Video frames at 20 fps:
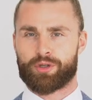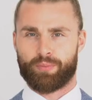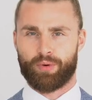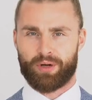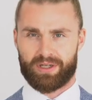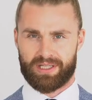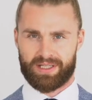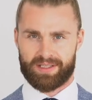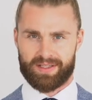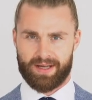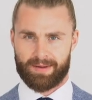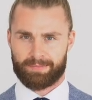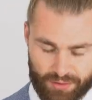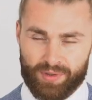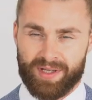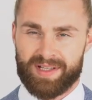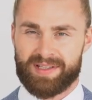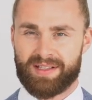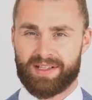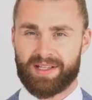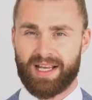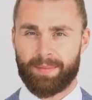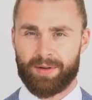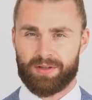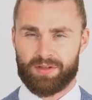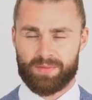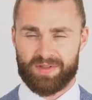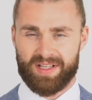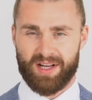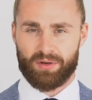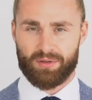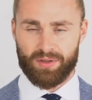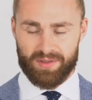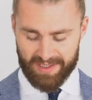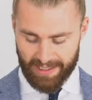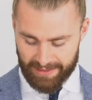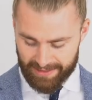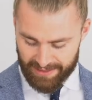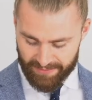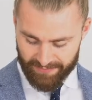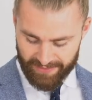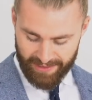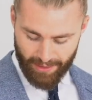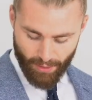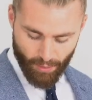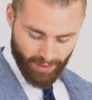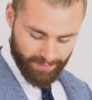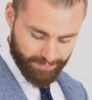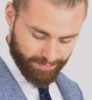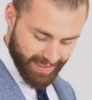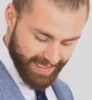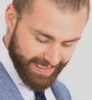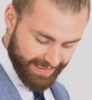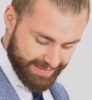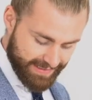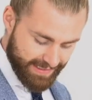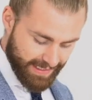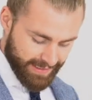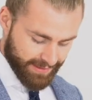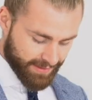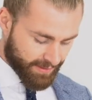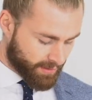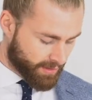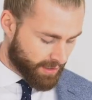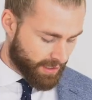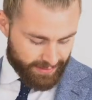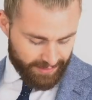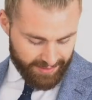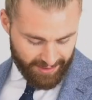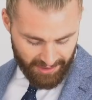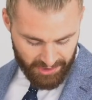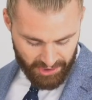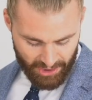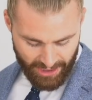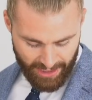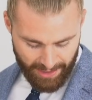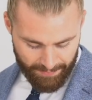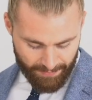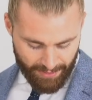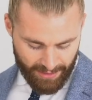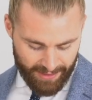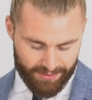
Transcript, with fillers: sportlicher. Zusätzlich kann man zum Sakko noch sagen, dass wir hier auch an beiden Seiten eine Tasche haben,